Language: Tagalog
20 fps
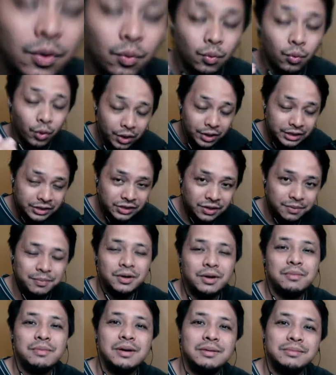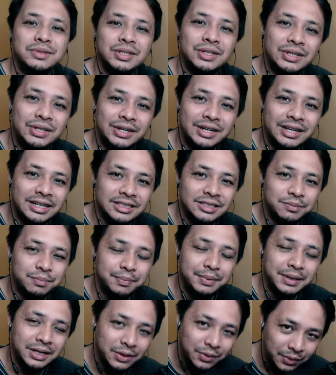What is up mga momser? It's
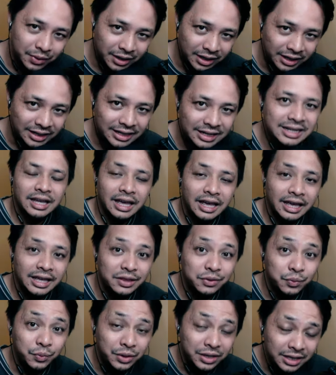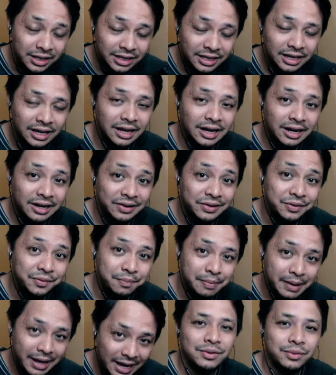been a while and we are
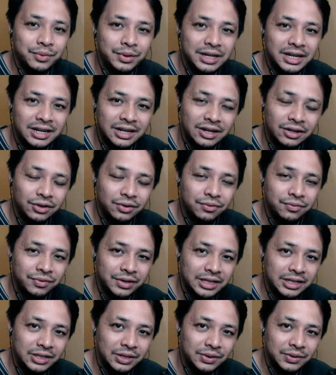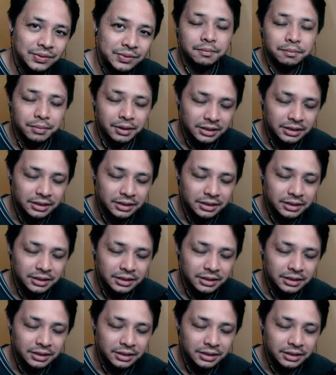back with another video.